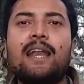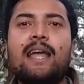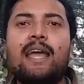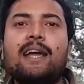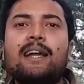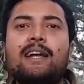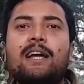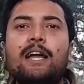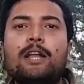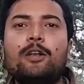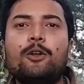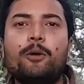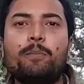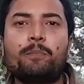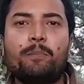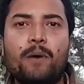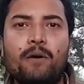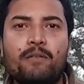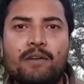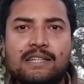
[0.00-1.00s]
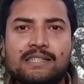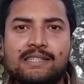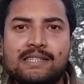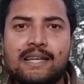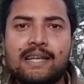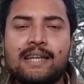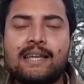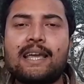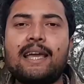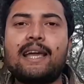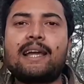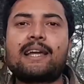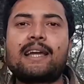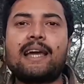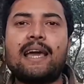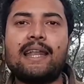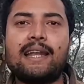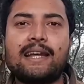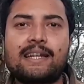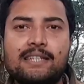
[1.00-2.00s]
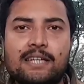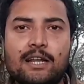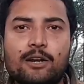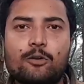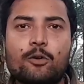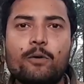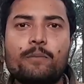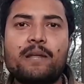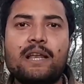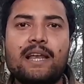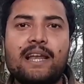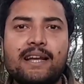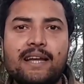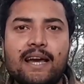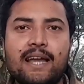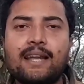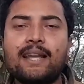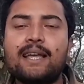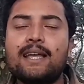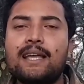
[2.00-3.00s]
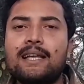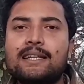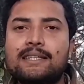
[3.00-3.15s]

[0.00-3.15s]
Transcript: कर रहे हैं कई लोग पवन सिंह के कैरेक्टर को भी लेकर